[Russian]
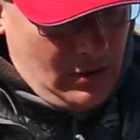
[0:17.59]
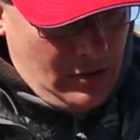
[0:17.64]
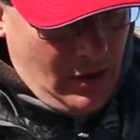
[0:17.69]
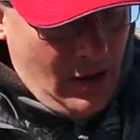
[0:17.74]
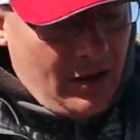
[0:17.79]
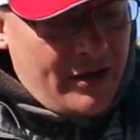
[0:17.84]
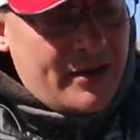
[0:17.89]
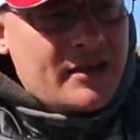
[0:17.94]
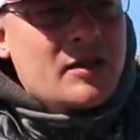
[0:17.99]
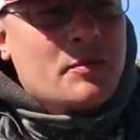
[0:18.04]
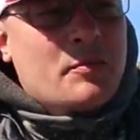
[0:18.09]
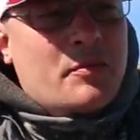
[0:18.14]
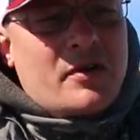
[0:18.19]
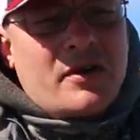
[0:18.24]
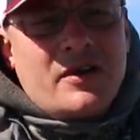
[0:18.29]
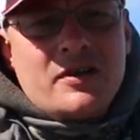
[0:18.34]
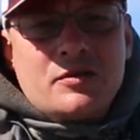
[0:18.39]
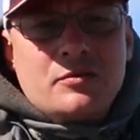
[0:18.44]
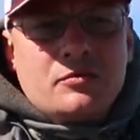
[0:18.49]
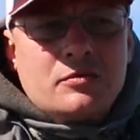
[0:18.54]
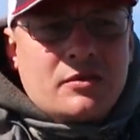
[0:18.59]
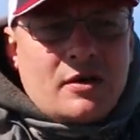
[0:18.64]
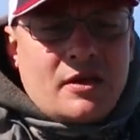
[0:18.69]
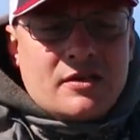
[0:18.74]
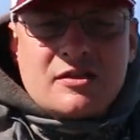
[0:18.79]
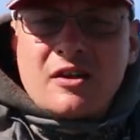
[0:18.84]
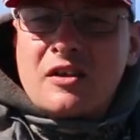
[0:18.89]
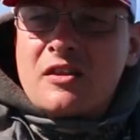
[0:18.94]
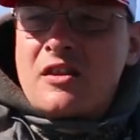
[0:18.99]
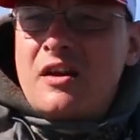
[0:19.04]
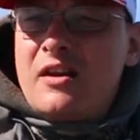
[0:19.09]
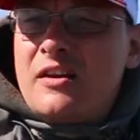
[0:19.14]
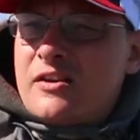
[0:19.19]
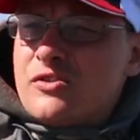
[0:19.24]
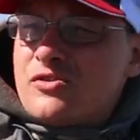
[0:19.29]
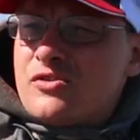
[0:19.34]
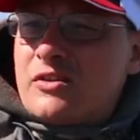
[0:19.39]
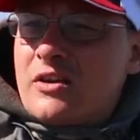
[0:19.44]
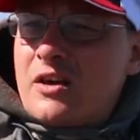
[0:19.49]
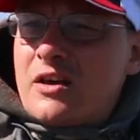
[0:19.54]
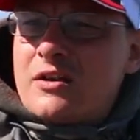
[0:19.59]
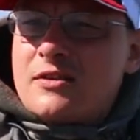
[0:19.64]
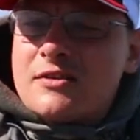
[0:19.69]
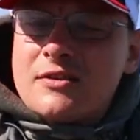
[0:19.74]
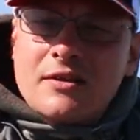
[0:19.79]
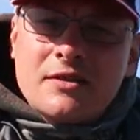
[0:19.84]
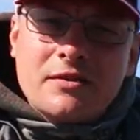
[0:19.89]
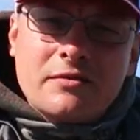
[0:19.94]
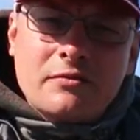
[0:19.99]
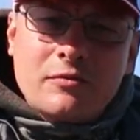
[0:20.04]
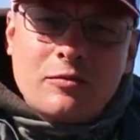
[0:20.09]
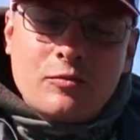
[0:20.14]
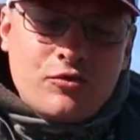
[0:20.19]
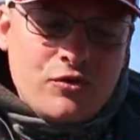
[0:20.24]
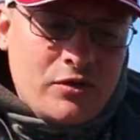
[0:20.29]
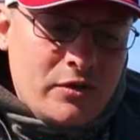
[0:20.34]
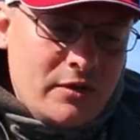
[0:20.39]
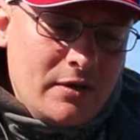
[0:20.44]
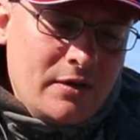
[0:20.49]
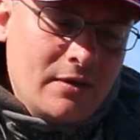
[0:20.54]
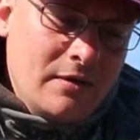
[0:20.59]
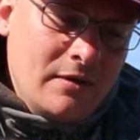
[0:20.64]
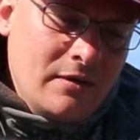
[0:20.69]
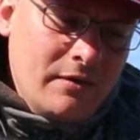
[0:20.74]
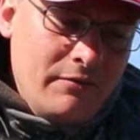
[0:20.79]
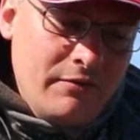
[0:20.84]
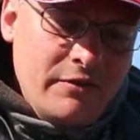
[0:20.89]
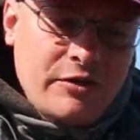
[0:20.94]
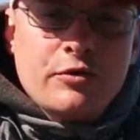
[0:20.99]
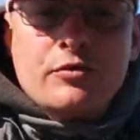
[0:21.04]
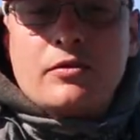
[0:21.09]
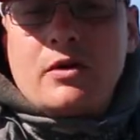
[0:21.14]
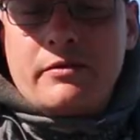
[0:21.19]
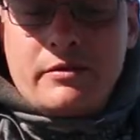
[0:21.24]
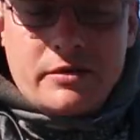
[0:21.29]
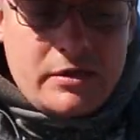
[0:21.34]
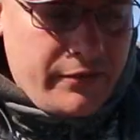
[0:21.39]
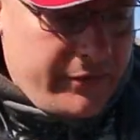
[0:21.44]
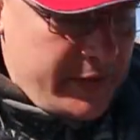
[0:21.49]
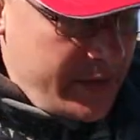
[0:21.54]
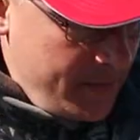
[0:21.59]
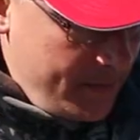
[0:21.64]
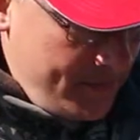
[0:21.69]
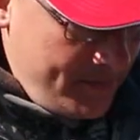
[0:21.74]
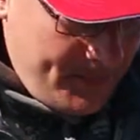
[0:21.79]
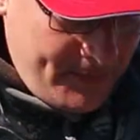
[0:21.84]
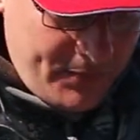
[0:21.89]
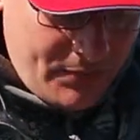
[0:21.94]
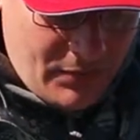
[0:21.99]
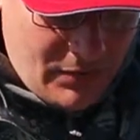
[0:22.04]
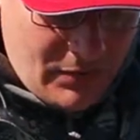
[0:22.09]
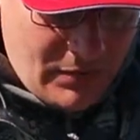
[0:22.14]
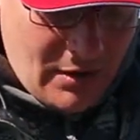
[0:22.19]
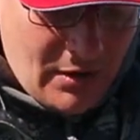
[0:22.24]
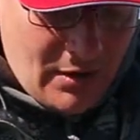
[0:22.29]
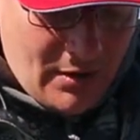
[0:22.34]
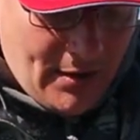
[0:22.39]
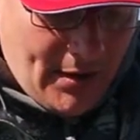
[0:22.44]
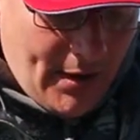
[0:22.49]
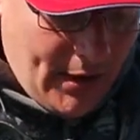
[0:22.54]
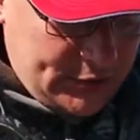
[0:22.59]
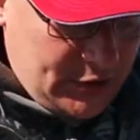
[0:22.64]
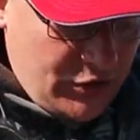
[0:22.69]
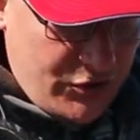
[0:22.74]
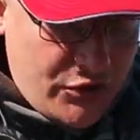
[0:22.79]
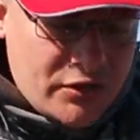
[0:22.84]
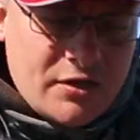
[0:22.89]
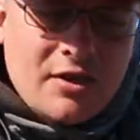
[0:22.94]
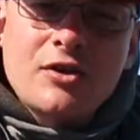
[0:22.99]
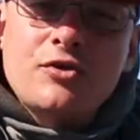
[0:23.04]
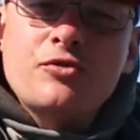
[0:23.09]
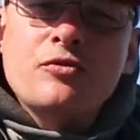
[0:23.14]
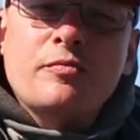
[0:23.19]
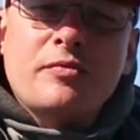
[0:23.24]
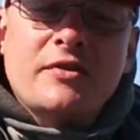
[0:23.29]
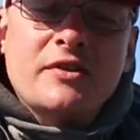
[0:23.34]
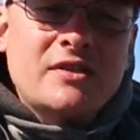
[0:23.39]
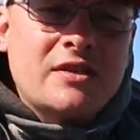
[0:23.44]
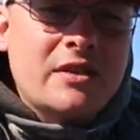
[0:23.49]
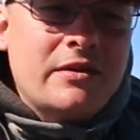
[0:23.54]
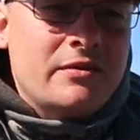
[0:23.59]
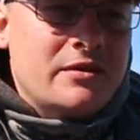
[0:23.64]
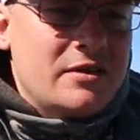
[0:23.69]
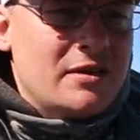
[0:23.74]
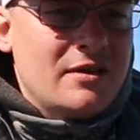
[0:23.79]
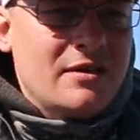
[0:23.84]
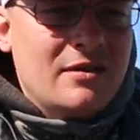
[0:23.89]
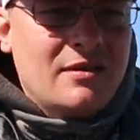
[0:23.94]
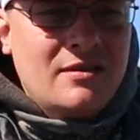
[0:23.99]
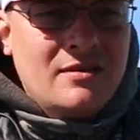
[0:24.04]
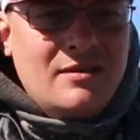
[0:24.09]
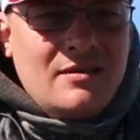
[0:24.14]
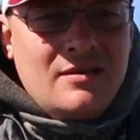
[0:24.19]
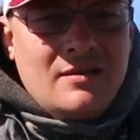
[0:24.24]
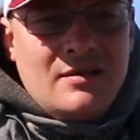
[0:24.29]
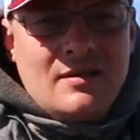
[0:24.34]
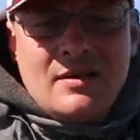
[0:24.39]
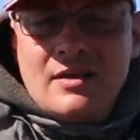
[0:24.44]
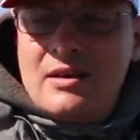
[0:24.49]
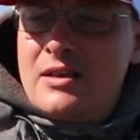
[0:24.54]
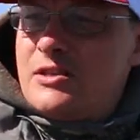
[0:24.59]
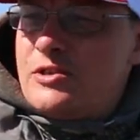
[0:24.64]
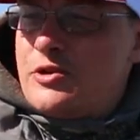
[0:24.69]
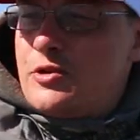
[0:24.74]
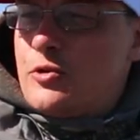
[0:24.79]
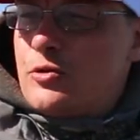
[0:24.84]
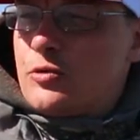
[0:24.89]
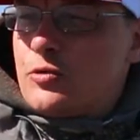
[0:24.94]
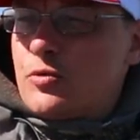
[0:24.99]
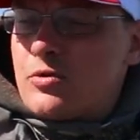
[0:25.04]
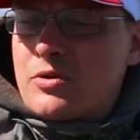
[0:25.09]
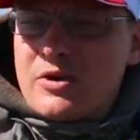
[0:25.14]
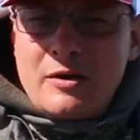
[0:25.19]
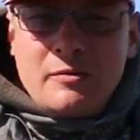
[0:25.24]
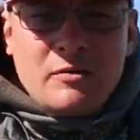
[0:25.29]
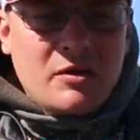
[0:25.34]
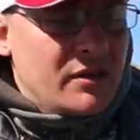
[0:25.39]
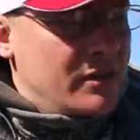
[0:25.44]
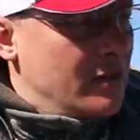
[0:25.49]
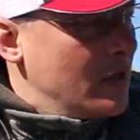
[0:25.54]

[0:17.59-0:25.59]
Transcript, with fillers: Конкретно про эту вот Asgard Collection я рассказывал уже в видео на выставке, а сейчас хочу представить серию Тор именно